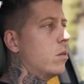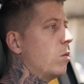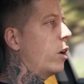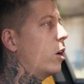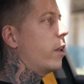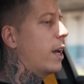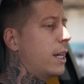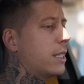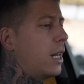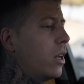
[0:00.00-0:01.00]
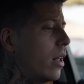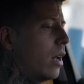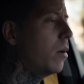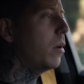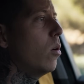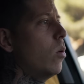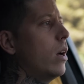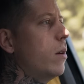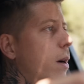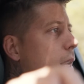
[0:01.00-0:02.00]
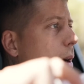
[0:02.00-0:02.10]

Bueno, ya he salido de la BMW, ¿vale?